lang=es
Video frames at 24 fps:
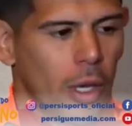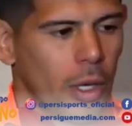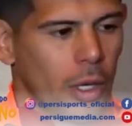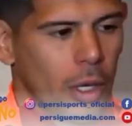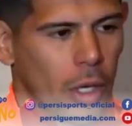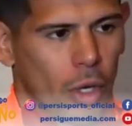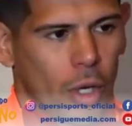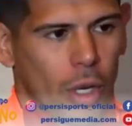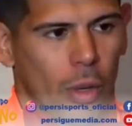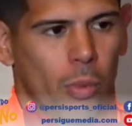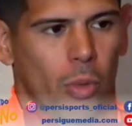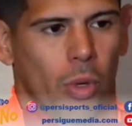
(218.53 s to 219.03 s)

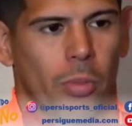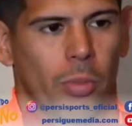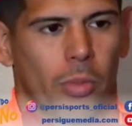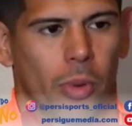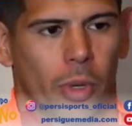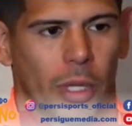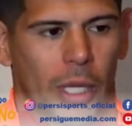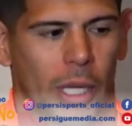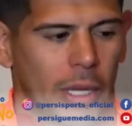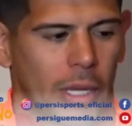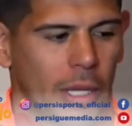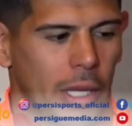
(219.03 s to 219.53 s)
creo que es muy
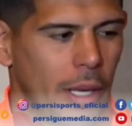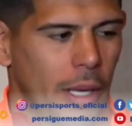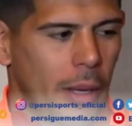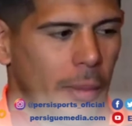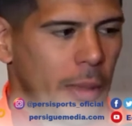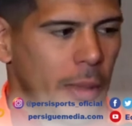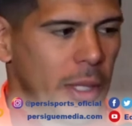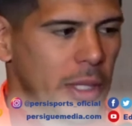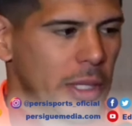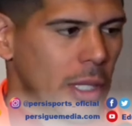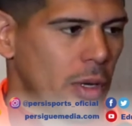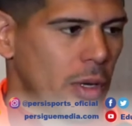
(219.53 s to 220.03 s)
importante
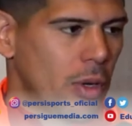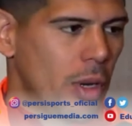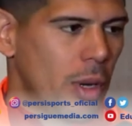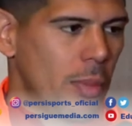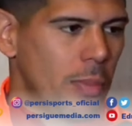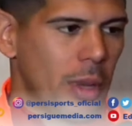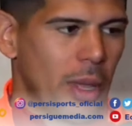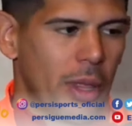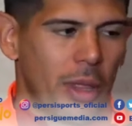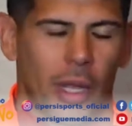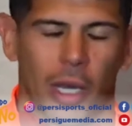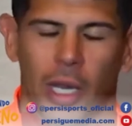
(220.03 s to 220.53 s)
empezar con el
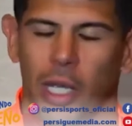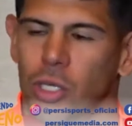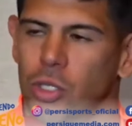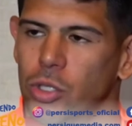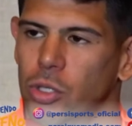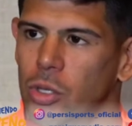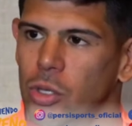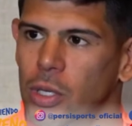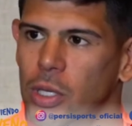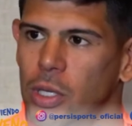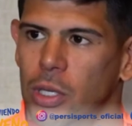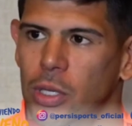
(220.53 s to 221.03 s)
pie
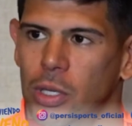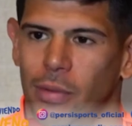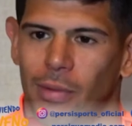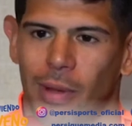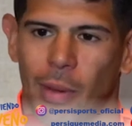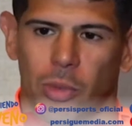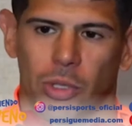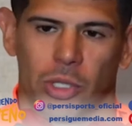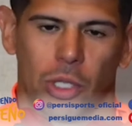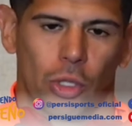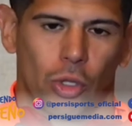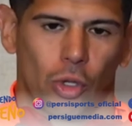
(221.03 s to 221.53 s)
derecho y
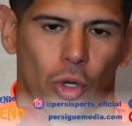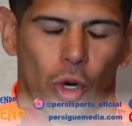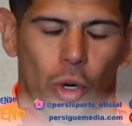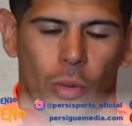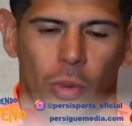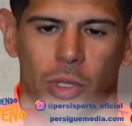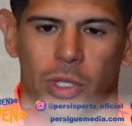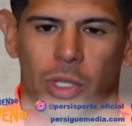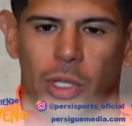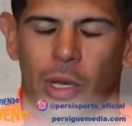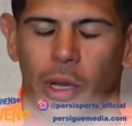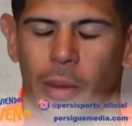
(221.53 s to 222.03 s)
vamos a hacer todo lo
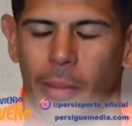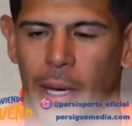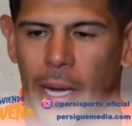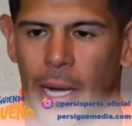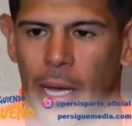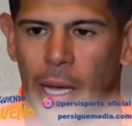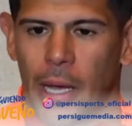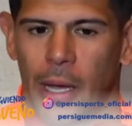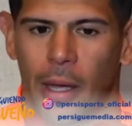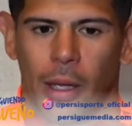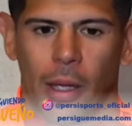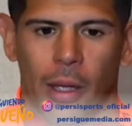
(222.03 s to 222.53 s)
posible
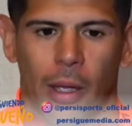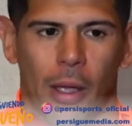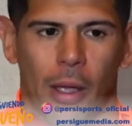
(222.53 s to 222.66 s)
para,